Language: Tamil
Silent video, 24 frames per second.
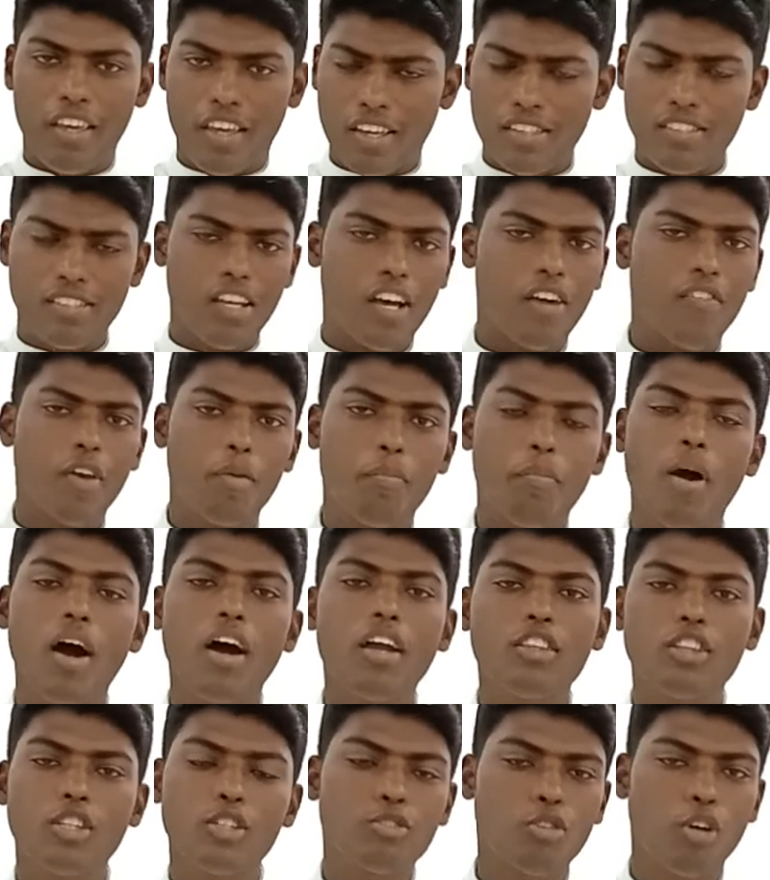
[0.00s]
ஏசாவை
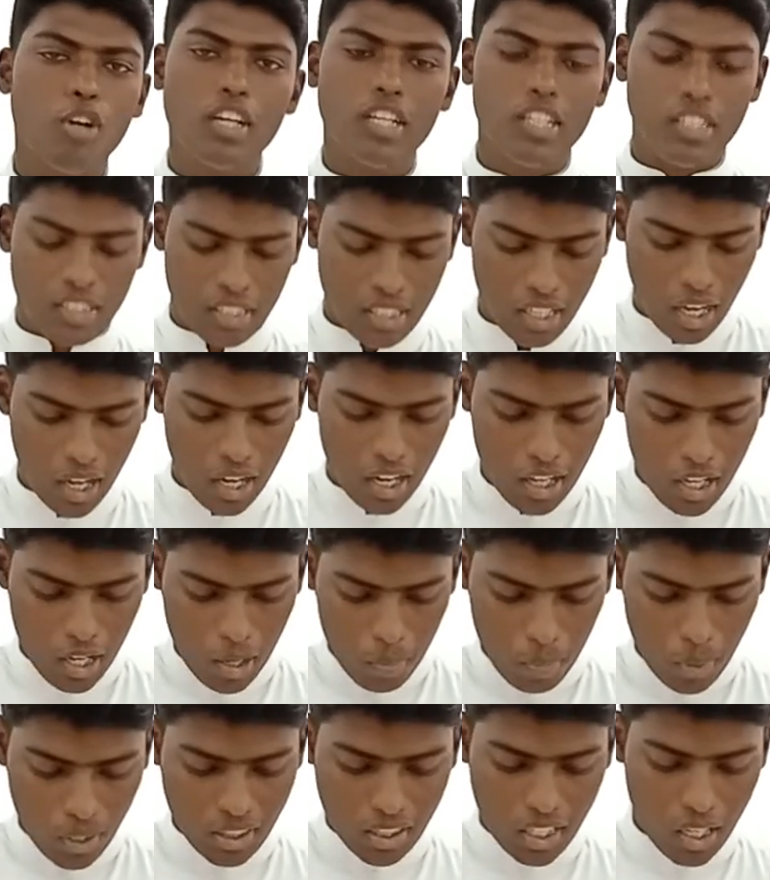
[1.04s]
பார்த்து சொல்லுகின்றார்
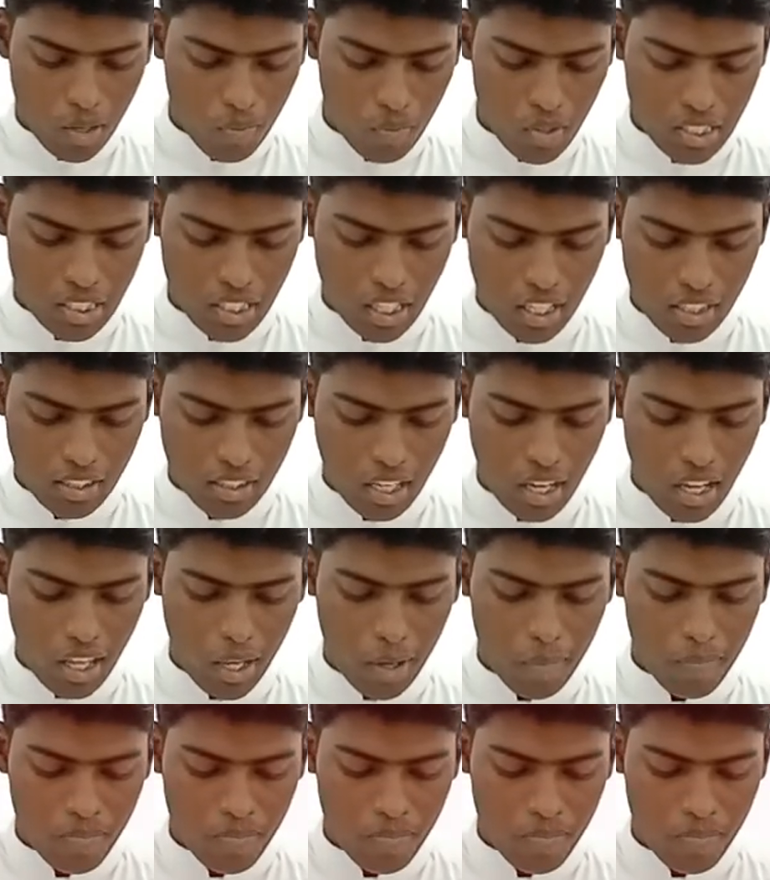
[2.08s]
பத்தாம் வசனத்திலே